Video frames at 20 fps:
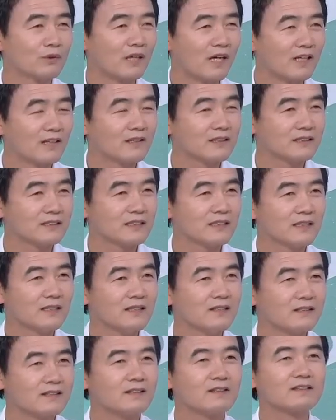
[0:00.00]
한 것이
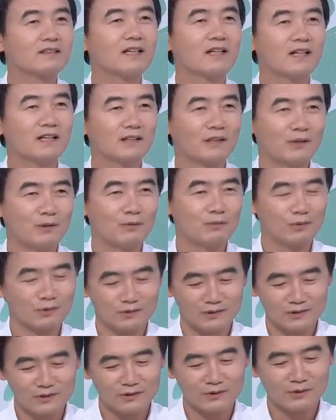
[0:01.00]
정당하다고
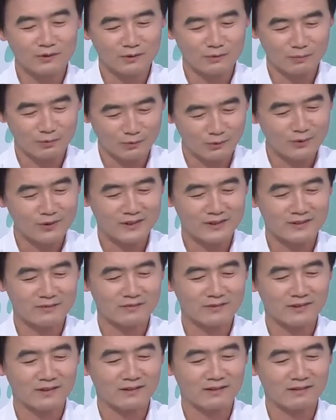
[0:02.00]
보는 근거로 보고 있습니다.